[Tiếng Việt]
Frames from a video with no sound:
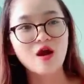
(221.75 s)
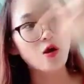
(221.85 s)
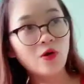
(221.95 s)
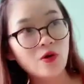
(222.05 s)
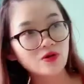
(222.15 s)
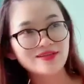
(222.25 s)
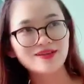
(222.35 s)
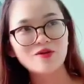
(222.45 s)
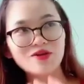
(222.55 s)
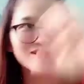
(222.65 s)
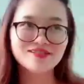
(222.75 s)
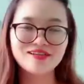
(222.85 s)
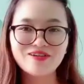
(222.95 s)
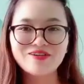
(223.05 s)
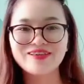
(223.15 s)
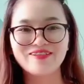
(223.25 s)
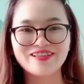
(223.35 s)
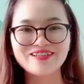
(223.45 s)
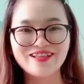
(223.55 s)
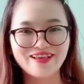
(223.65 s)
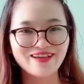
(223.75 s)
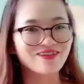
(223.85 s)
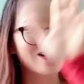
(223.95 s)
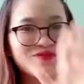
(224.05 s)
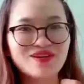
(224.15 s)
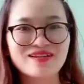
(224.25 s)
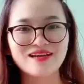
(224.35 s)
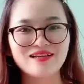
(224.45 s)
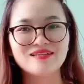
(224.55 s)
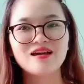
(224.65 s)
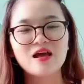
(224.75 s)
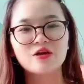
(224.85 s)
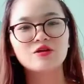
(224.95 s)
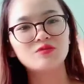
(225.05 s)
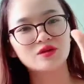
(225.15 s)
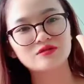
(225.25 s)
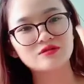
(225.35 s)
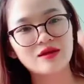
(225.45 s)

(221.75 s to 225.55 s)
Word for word: ô trượt rồi trượt rồi kiểu là như thế con không được ấy con không được à,